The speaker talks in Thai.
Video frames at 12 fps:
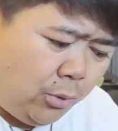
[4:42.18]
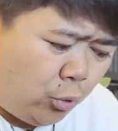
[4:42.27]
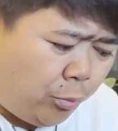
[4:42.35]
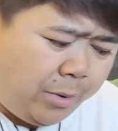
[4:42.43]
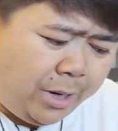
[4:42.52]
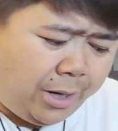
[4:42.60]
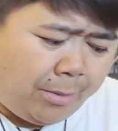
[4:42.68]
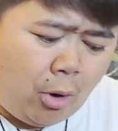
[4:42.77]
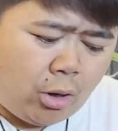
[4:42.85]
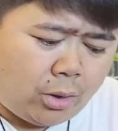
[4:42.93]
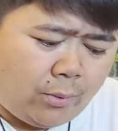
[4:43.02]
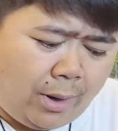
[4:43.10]
รูทเบียร์เนี่ยบ
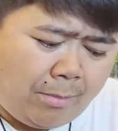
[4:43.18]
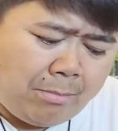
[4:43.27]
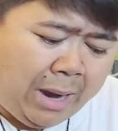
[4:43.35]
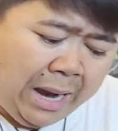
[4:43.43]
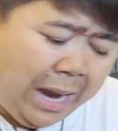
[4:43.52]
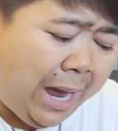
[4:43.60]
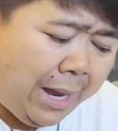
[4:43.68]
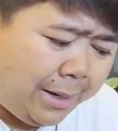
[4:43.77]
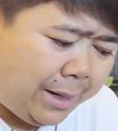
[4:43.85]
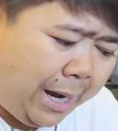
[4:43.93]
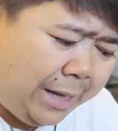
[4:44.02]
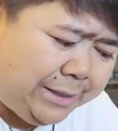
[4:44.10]
อกเลยว่ามาง่าย
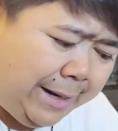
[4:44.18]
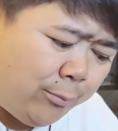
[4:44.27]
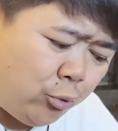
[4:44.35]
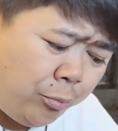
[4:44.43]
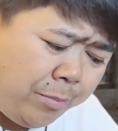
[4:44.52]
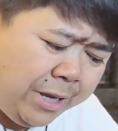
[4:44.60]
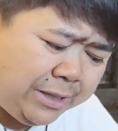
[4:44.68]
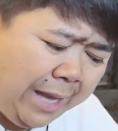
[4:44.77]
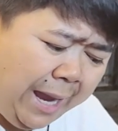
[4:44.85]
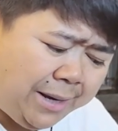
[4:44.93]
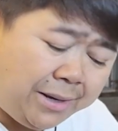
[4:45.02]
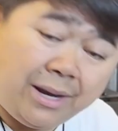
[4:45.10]
ใครช้ำรูทเบียร์
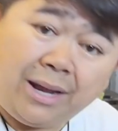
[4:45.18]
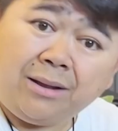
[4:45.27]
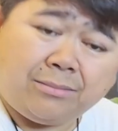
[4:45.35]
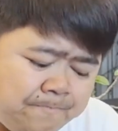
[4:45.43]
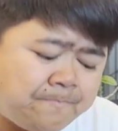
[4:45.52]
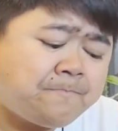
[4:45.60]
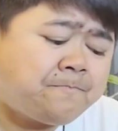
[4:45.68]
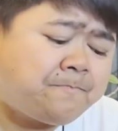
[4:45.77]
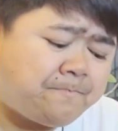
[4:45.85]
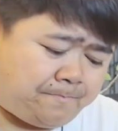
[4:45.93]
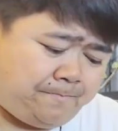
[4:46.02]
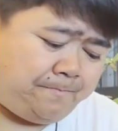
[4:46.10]
ตายนี่นะ
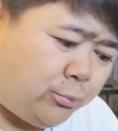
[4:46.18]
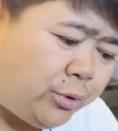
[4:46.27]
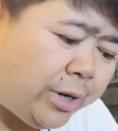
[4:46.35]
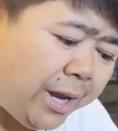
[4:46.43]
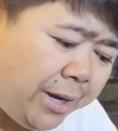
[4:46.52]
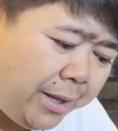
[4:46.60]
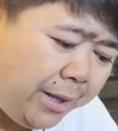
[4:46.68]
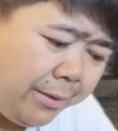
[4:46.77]
พูดได้แค่นี้